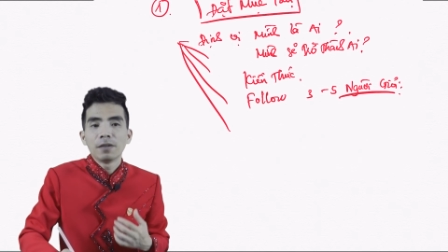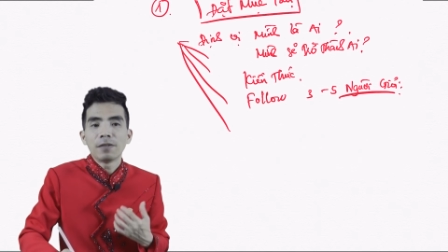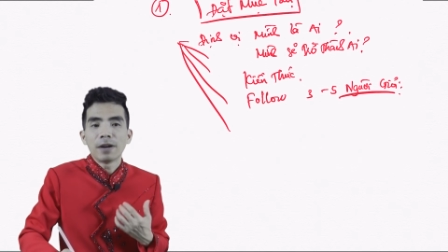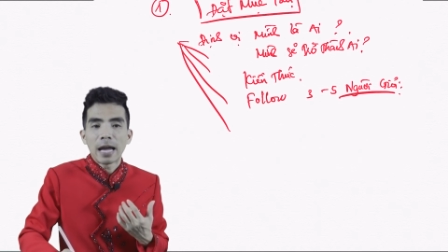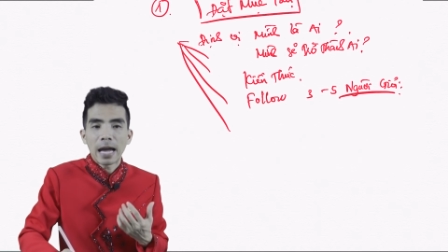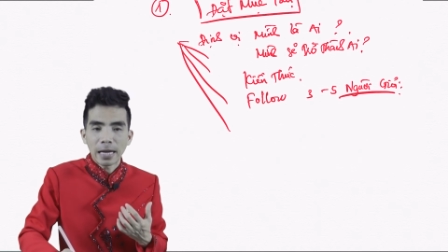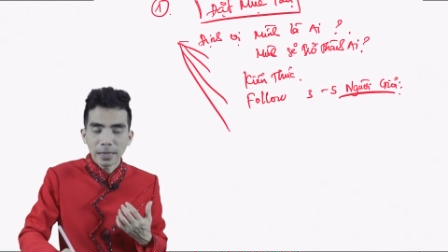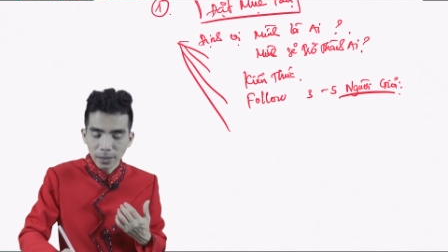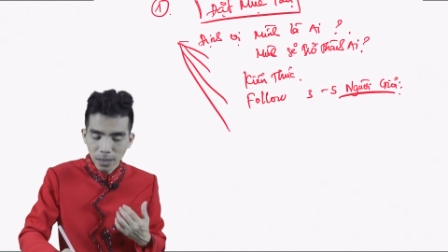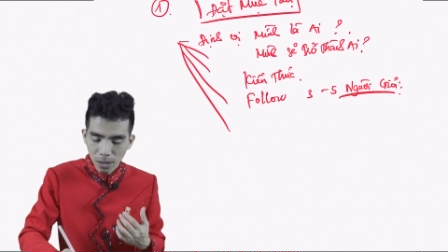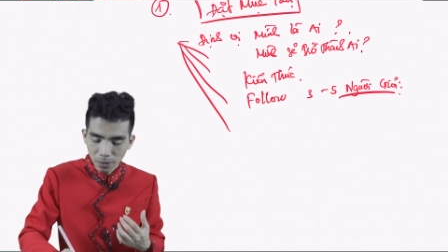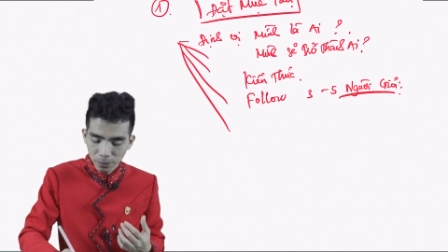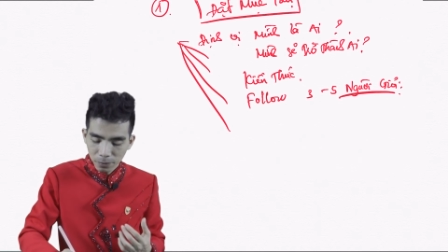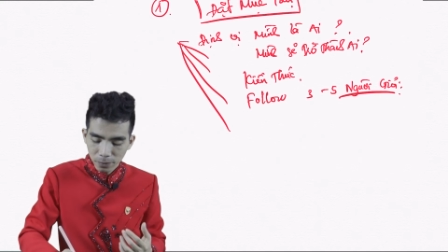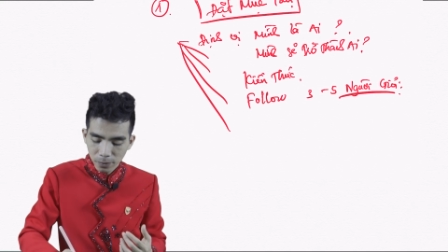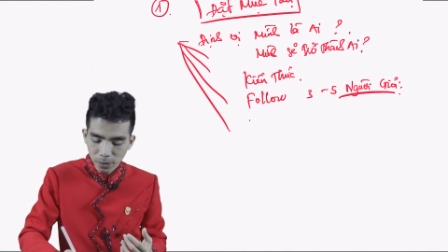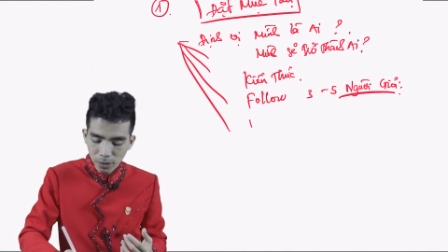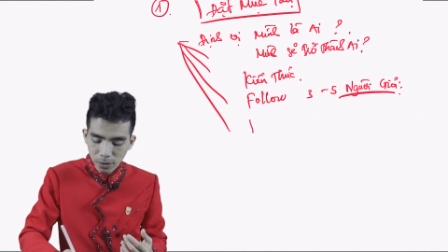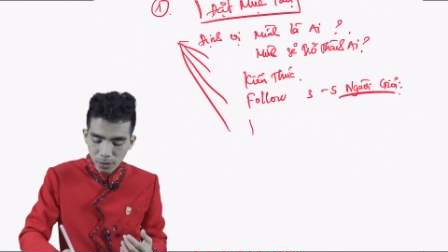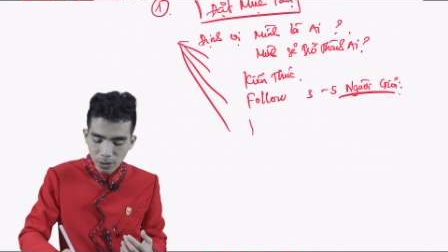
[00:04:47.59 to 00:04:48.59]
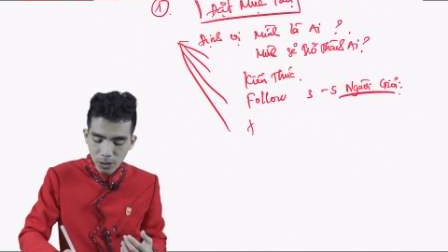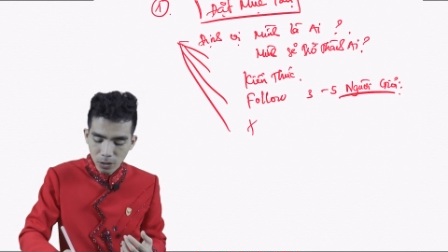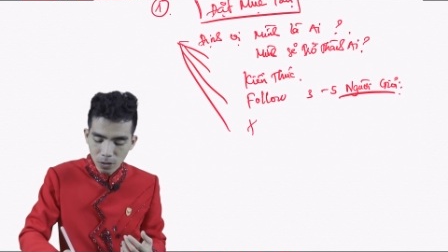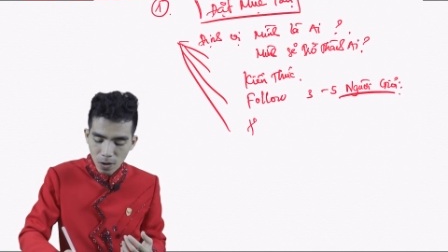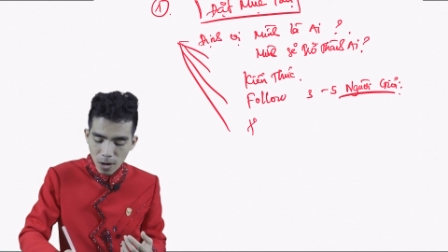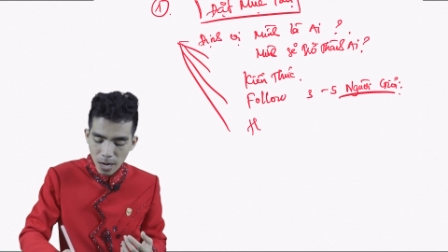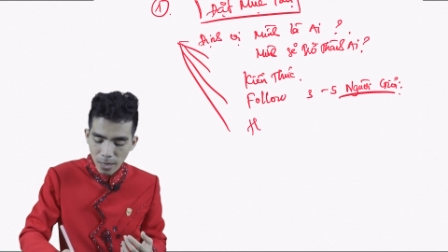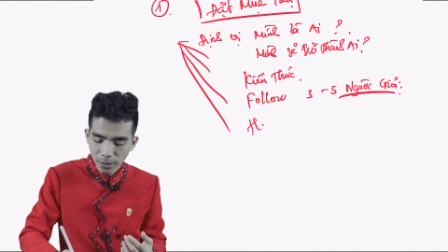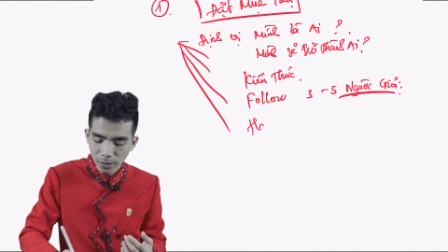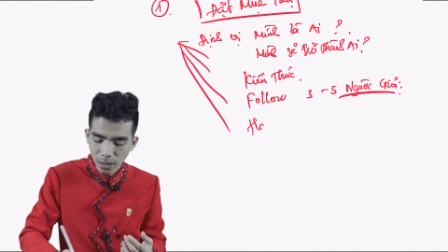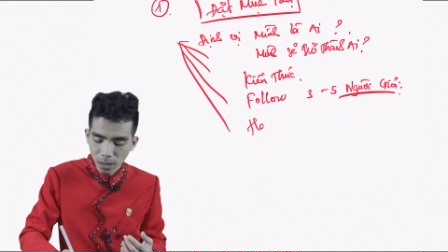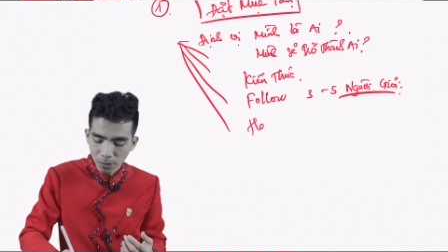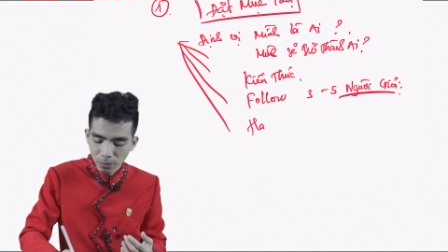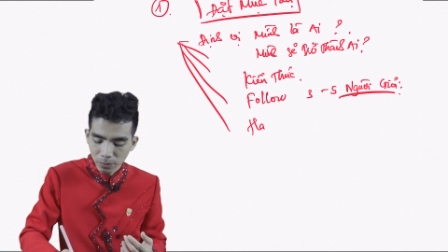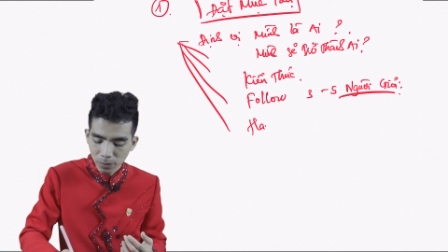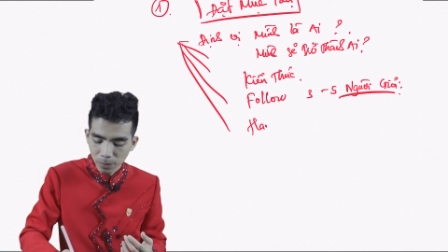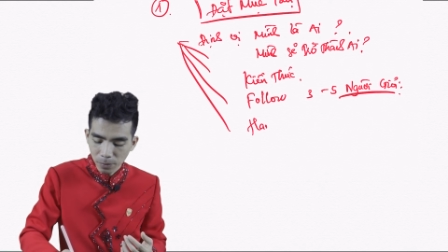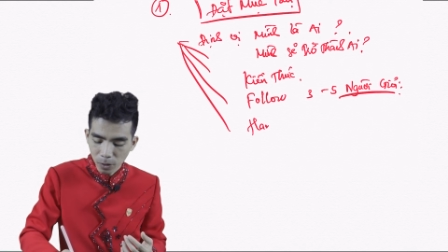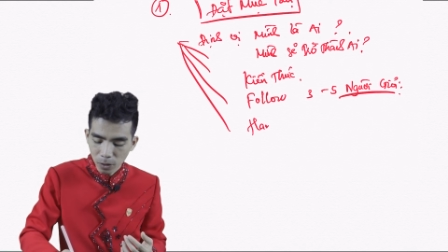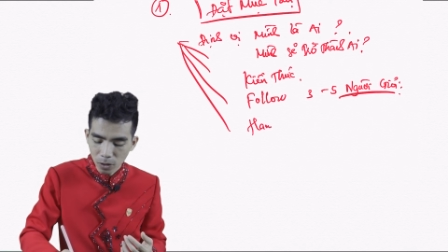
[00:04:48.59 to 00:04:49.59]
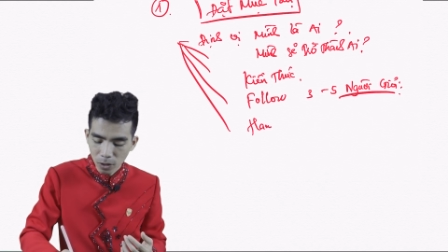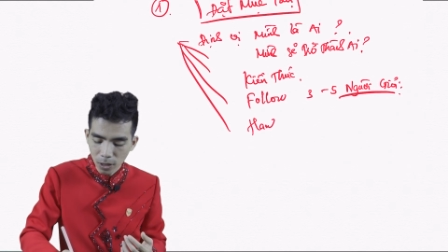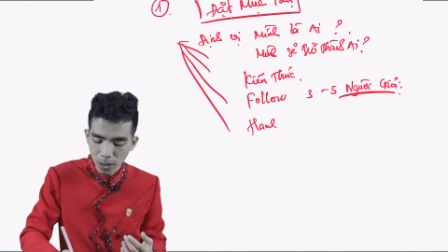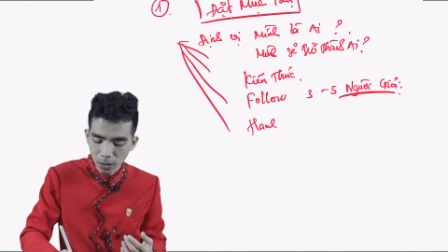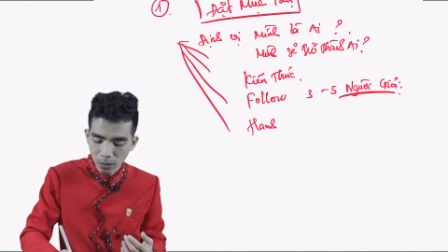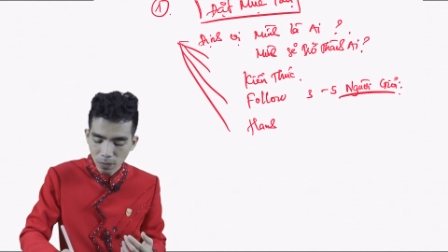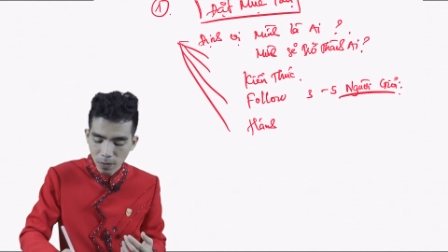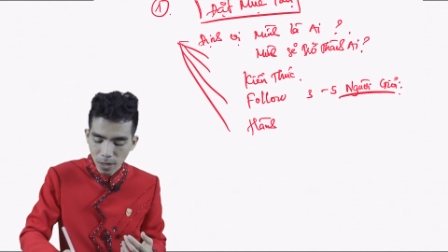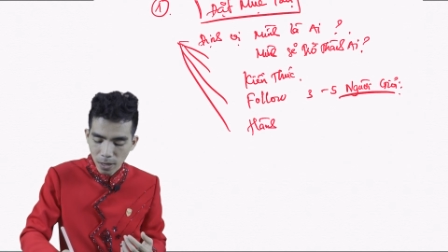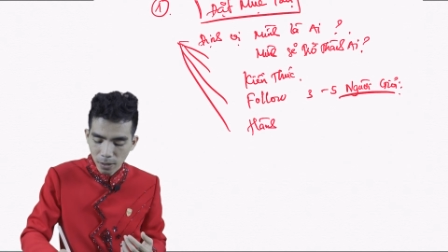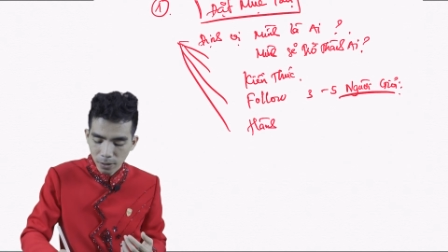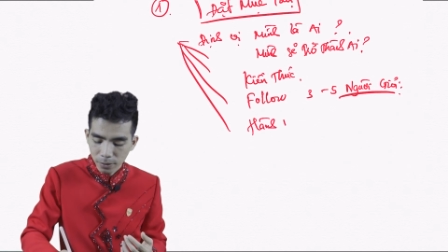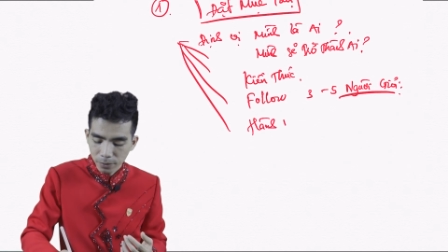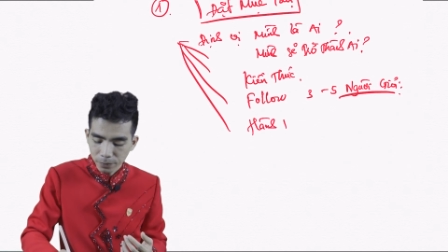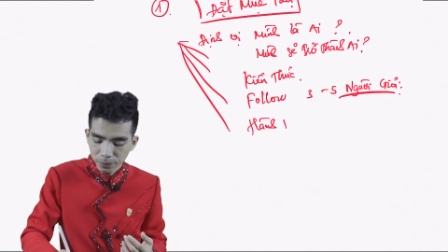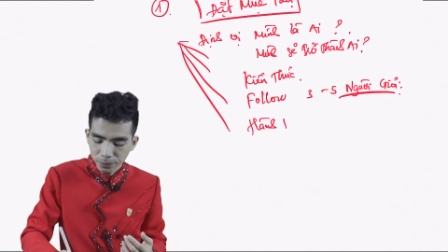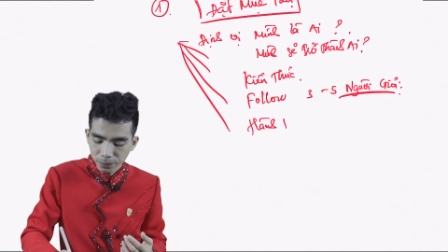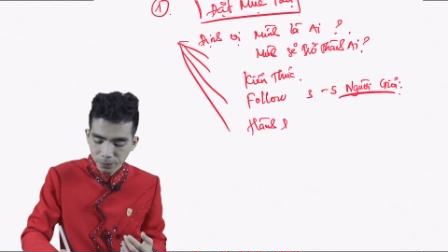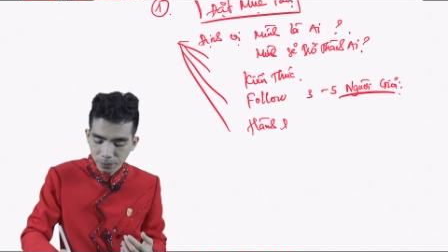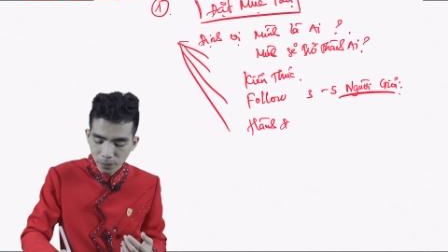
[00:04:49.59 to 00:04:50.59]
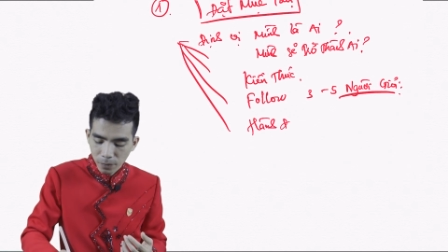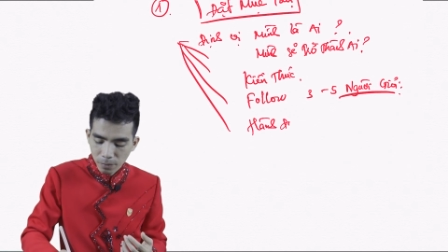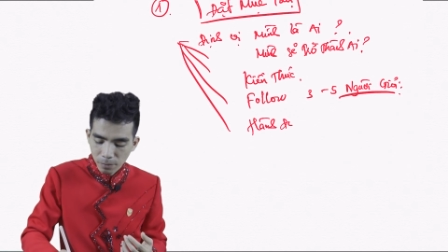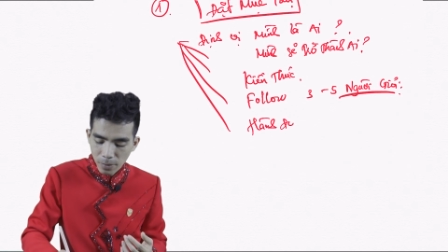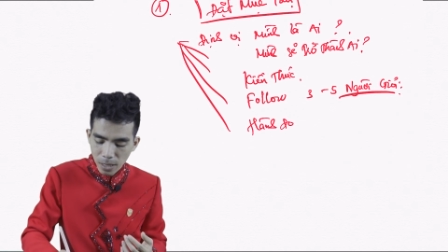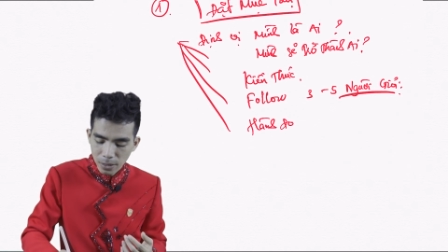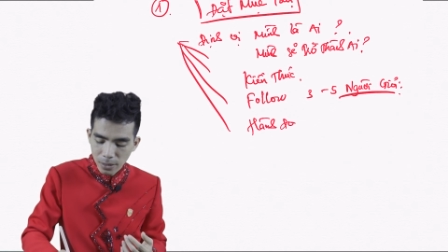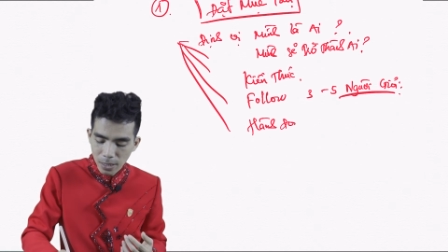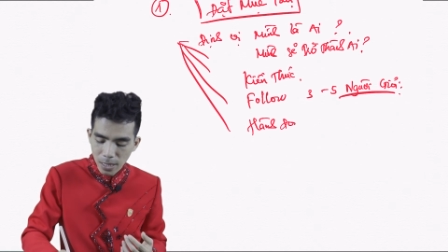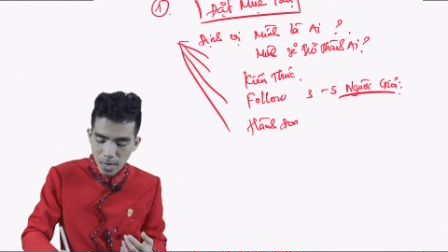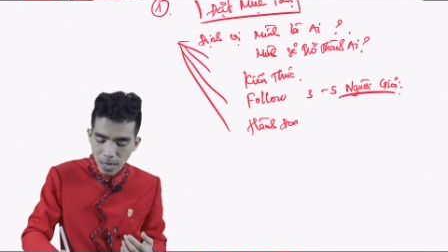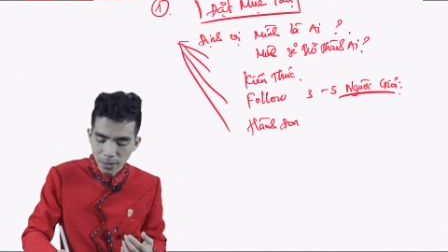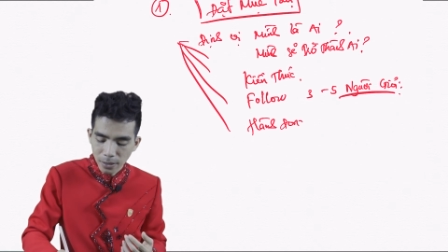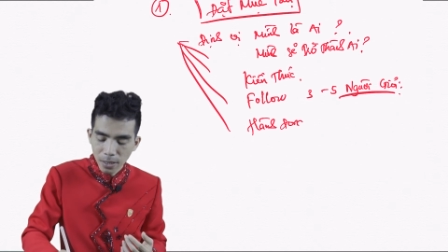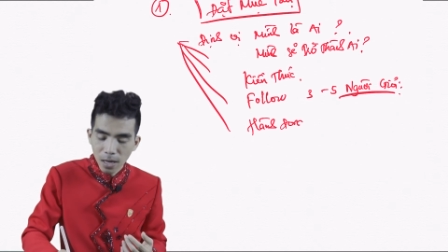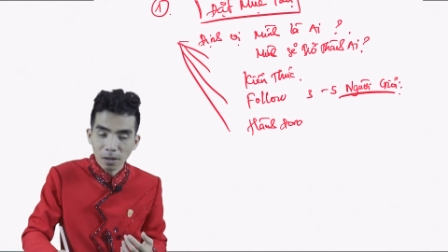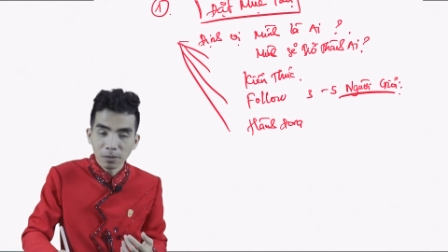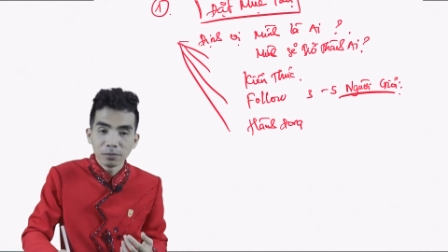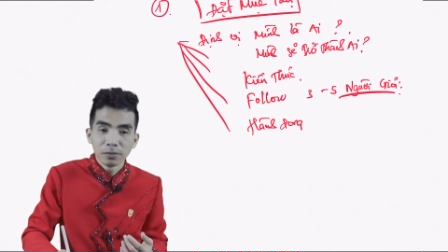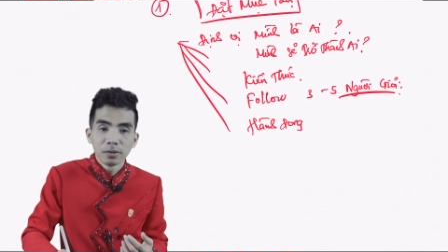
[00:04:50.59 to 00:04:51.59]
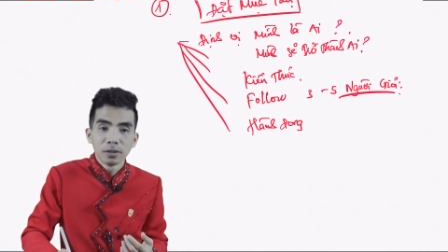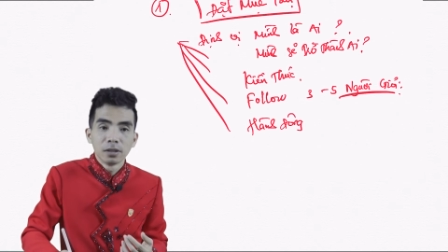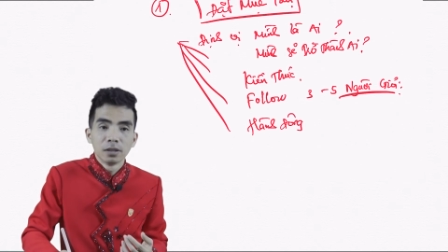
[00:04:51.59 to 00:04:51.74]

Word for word: phải hành động chỉ có hành động thì mới có kết quả bạn sẽ hành động